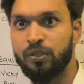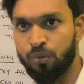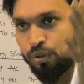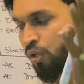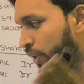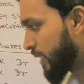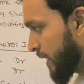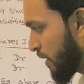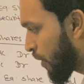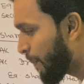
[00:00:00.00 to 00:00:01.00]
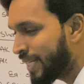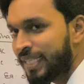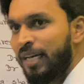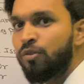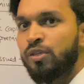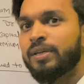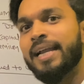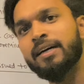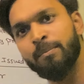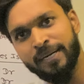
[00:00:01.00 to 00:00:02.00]
तो कुछ लोग इन लोग के पास गए कुछ लोग
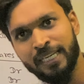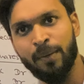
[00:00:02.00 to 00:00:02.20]
डायरेक्ट कंपनी